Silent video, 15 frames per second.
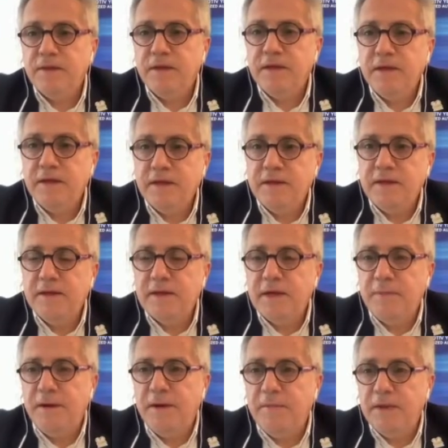e,
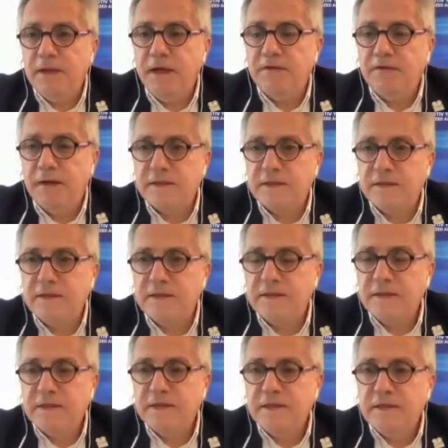kapanmalar vardı.
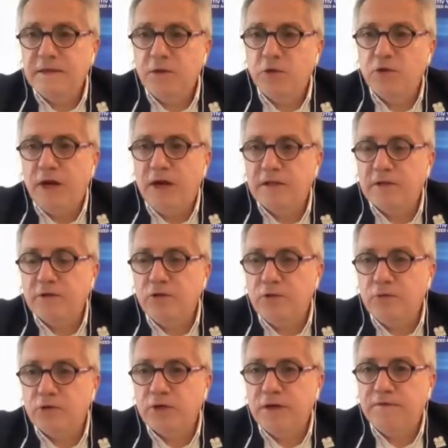E, o da artık
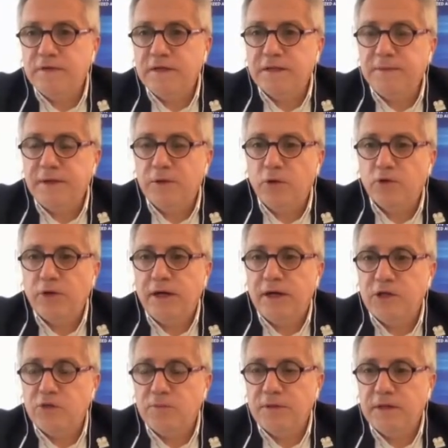önümüzdeki hafta itibaren o da
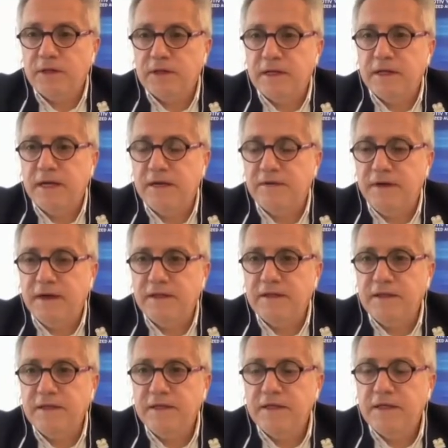açmaya karar
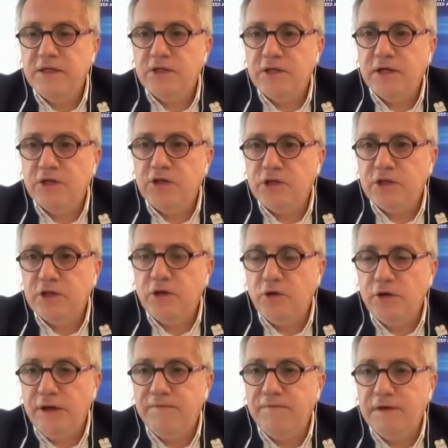verdi. İşte aşıya
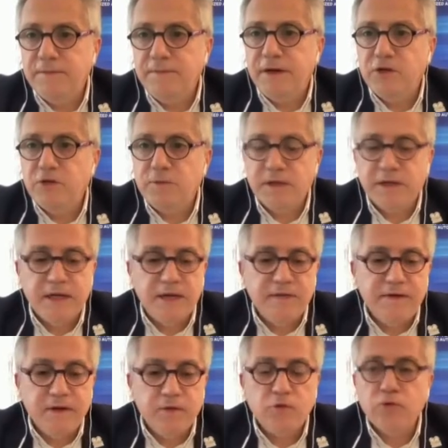önem verip açmaya karar
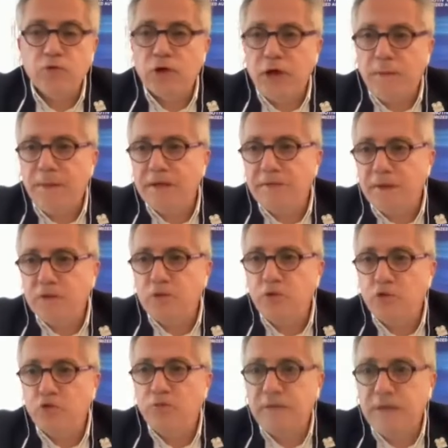verdi. Çünkü kapatmak
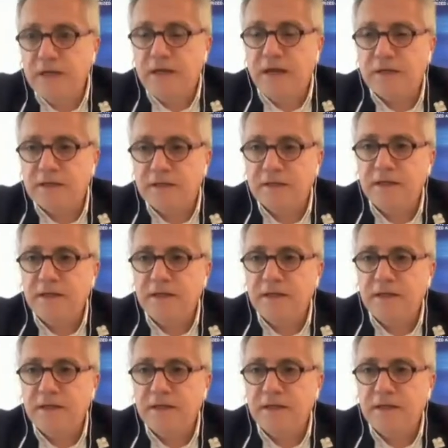çözüm değil artık.